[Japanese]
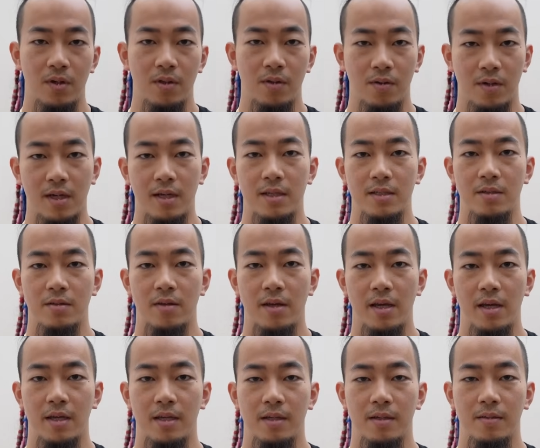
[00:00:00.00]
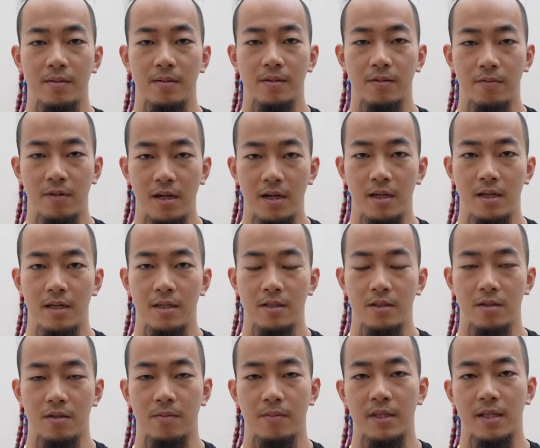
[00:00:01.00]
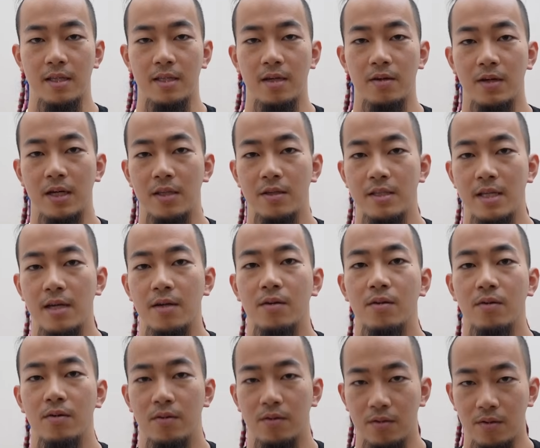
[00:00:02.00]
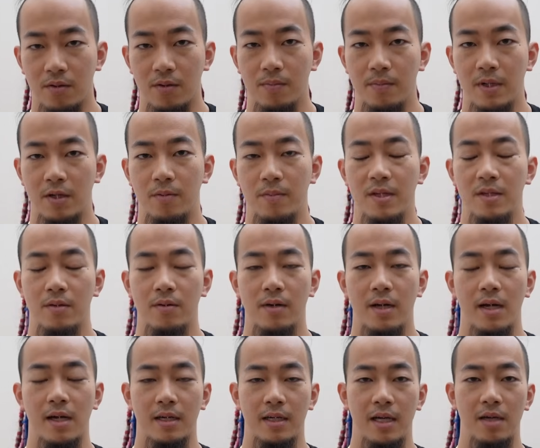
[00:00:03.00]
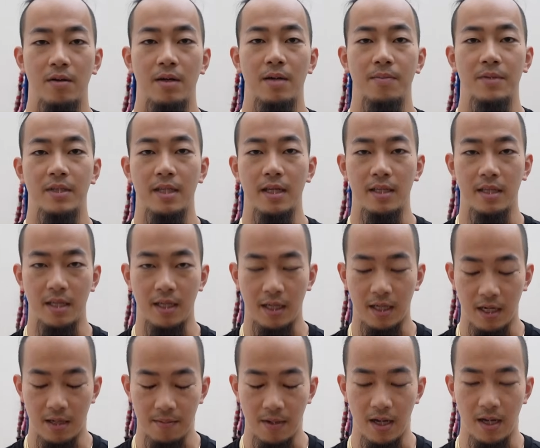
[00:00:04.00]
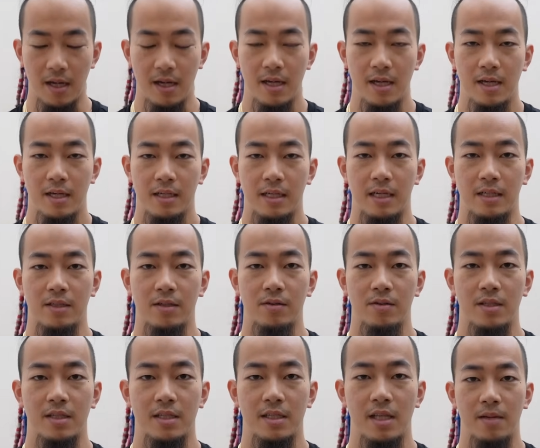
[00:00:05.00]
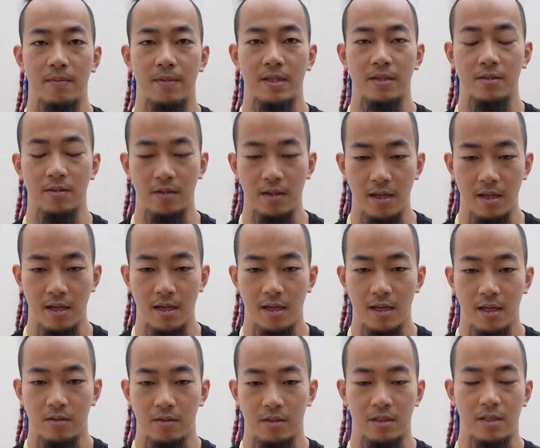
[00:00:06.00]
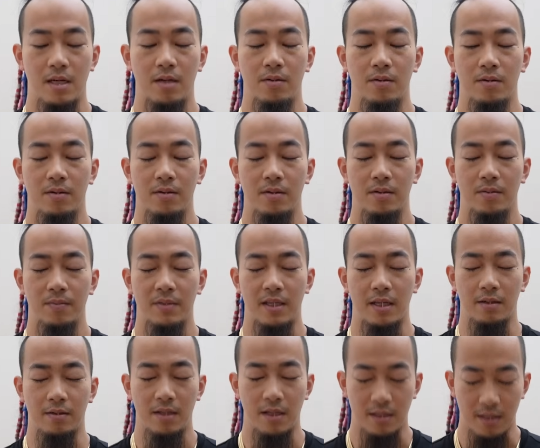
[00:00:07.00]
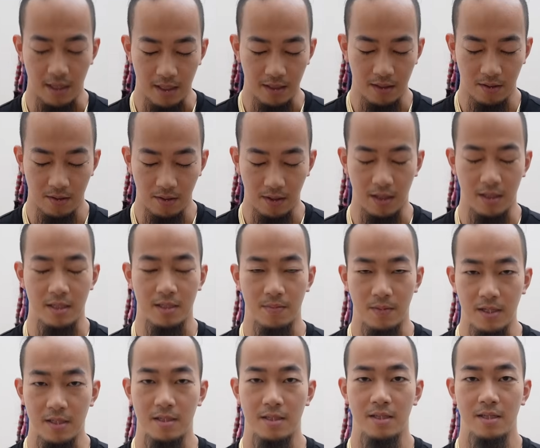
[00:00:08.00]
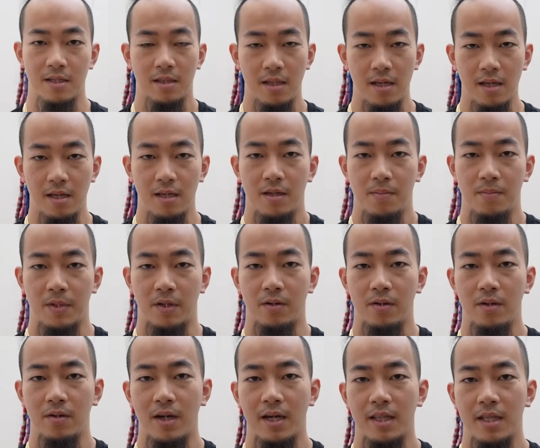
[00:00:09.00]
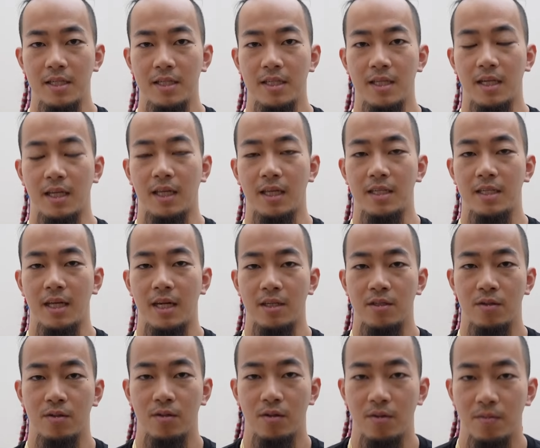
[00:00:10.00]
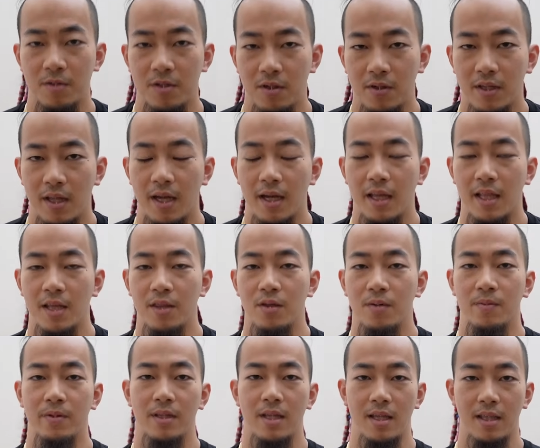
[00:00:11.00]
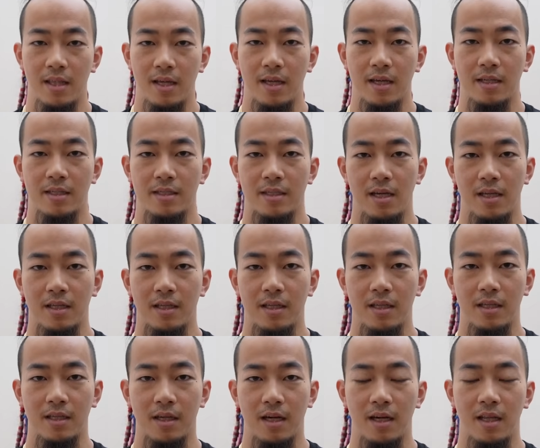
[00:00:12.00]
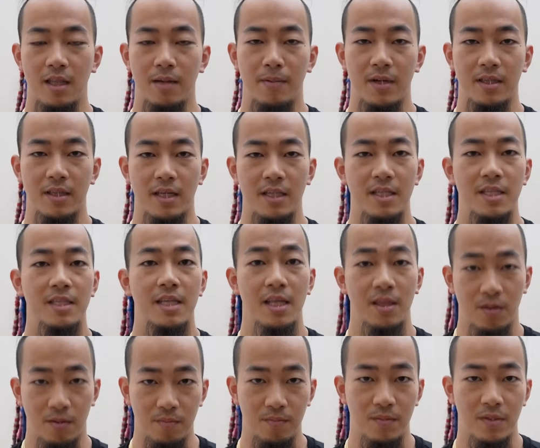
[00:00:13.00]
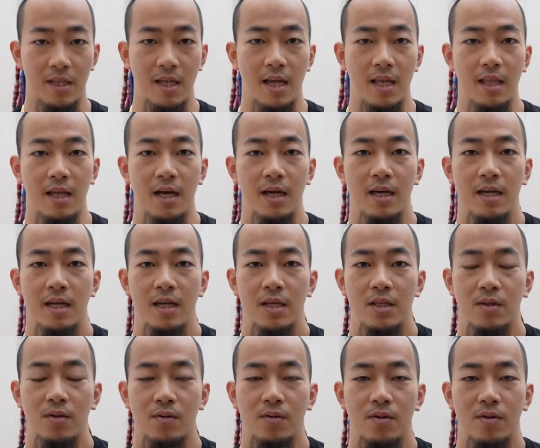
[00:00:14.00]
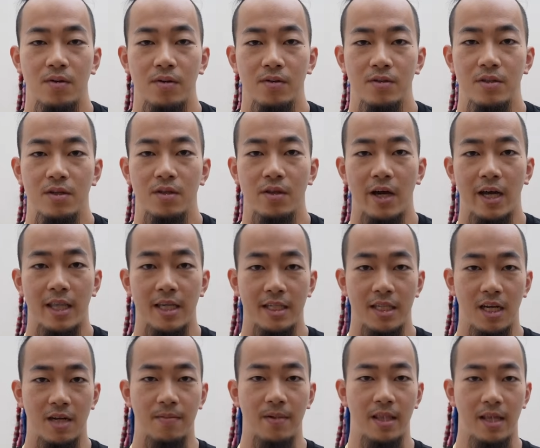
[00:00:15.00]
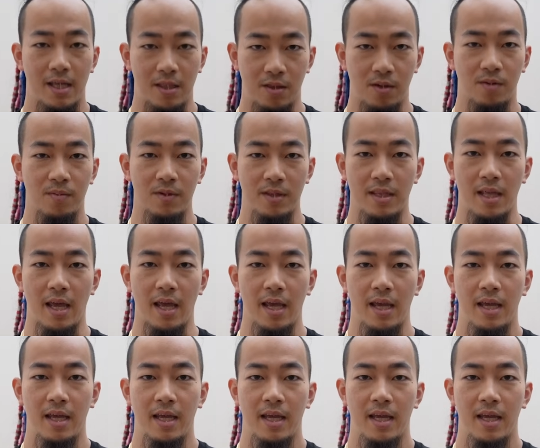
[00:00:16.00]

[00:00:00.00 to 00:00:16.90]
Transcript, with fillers: とか、その辺は、ちょっとまた動画の最後の方と、まあ、コメント欄、概要欄見ていただければ、書くようにいますので、そちらを見てください。お願いします。で、まあ、これの話だけしたらちょっと面白くないかなと思ったんで、最近原田マン何してんのみたいなところをちょっと話せればなと思って、